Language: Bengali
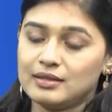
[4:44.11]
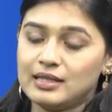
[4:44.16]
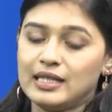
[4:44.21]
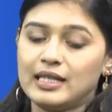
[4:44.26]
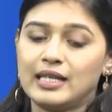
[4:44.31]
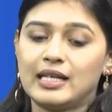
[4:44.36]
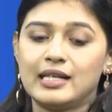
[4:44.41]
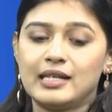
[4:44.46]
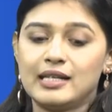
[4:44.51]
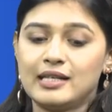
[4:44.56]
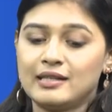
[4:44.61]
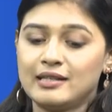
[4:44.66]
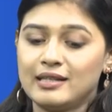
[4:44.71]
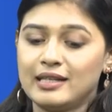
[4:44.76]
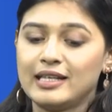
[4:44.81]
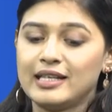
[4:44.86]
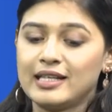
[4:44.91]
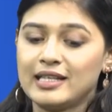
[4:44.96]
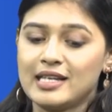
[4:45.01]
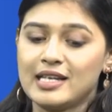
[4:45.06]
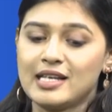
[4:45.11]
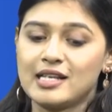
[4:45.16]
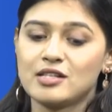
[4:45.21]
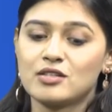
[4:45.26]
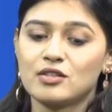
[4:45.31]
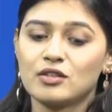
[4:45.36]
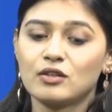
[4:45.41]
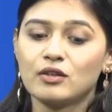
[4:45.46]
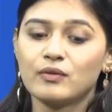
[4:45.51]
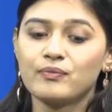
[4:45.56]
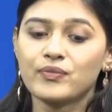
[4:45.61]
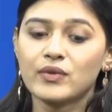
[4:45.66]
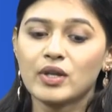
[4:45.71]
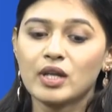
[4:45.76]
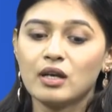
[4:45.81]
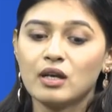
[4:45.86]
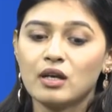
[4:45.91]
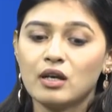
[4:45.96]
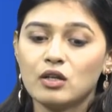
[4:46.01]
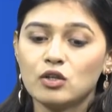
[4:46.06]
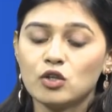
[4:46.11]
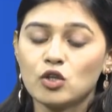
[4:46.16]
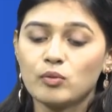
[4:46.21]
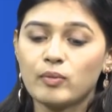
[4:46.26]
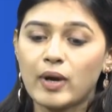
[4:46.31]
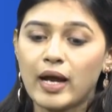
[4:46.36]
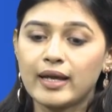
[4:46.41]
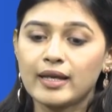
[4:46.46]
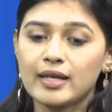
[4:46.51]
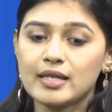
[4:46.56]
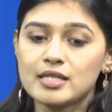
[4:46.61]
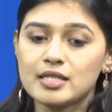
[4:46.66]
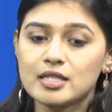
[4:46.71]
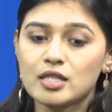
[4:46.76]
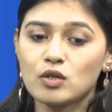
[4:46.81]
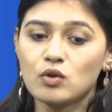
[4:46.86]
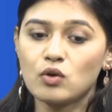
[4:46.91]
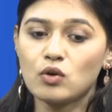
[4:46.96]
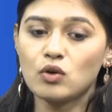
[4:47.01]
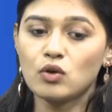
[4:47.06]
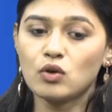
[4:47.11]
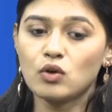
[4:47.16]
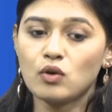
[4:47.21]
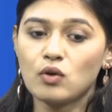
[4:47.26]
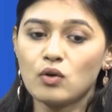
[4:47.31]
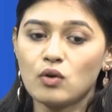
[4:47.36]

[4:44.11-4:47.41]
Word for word: লিখে লিখে নিয়ে গিয়েছিল তো ভাইয়া যেটা করলো